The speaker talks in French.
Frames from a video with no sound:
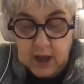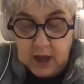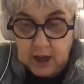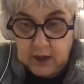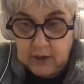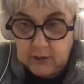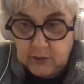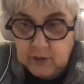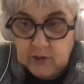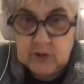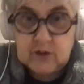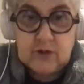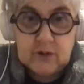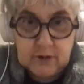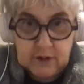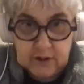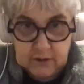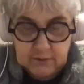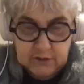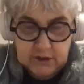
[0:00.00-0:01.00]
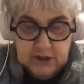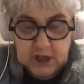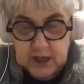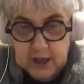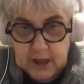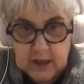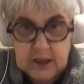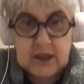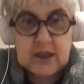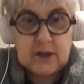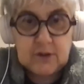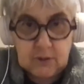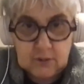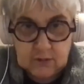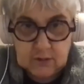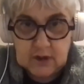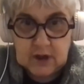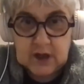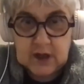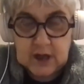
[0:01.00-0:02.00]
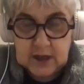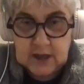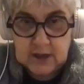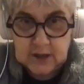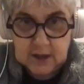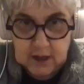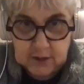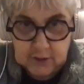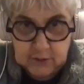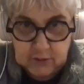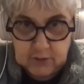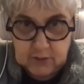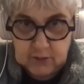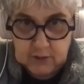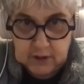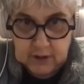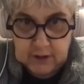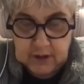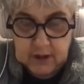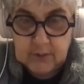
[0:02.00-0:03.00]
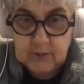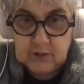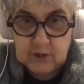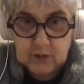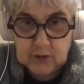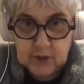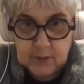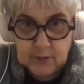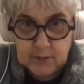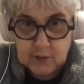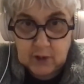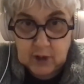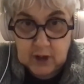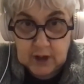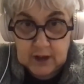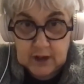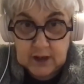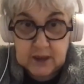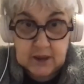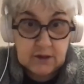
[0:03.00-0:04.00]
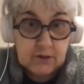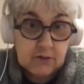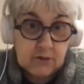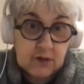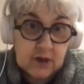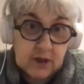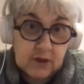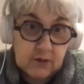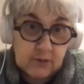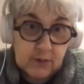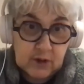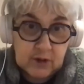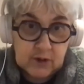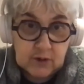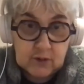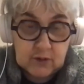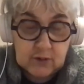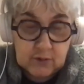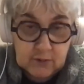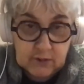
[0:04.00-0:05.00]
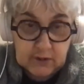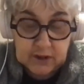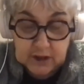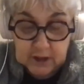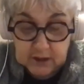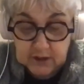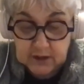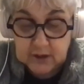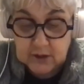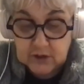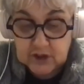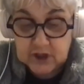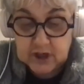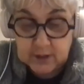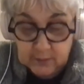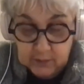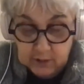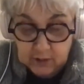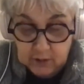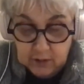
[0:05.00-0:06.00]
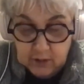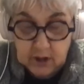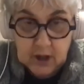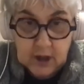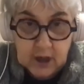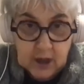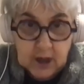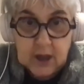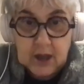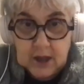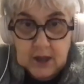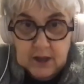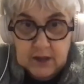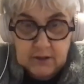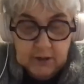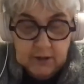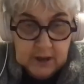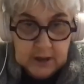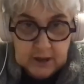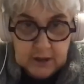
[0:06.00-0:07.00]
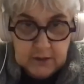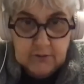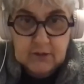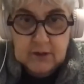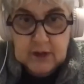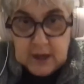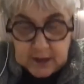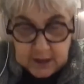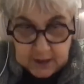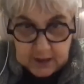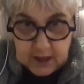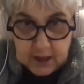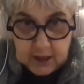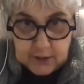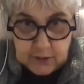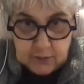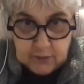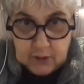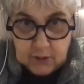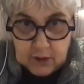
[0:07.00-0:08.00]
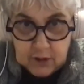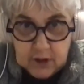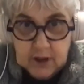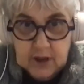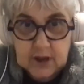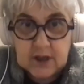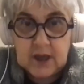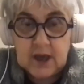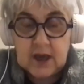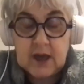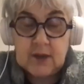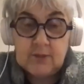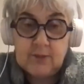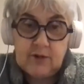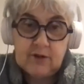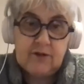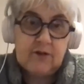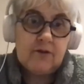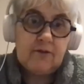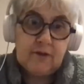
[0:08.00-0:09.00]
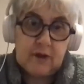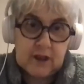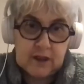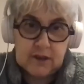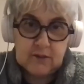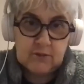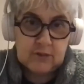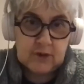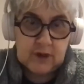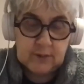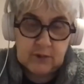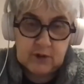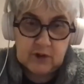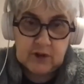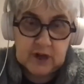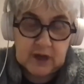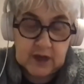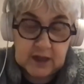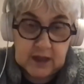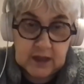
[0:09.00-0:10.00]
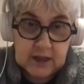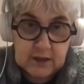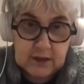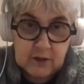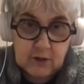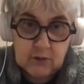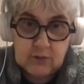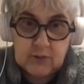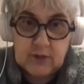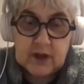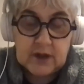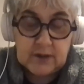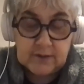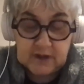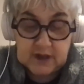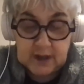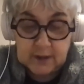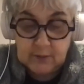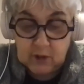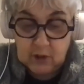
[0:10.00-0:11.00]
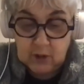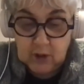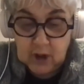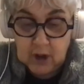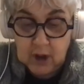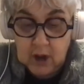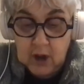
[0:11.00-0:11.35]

Alors, notre sujet, c'est donc la littérature de l'extrême contemporain, ce qui demande qu'on s'interroge d'abord sur la question de la littérature. Il y a plusieurs façons d'aborder la question, bien évidemment